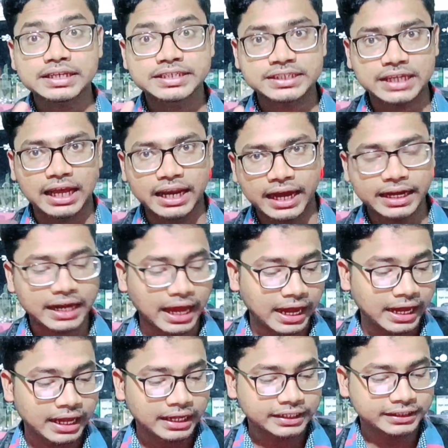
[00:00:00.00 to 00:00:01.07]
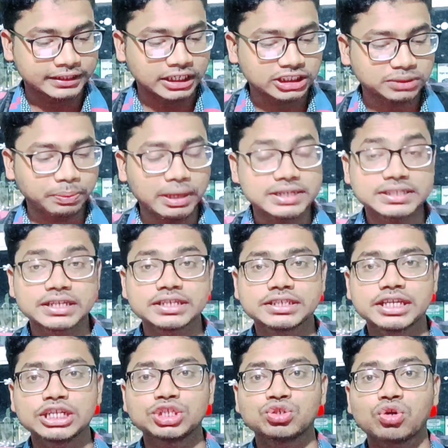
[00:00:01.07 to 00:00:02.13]
सालाना 10 परसेंट
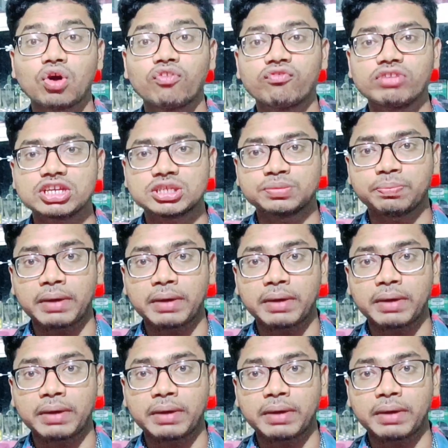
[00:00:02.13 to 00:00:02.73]
से 24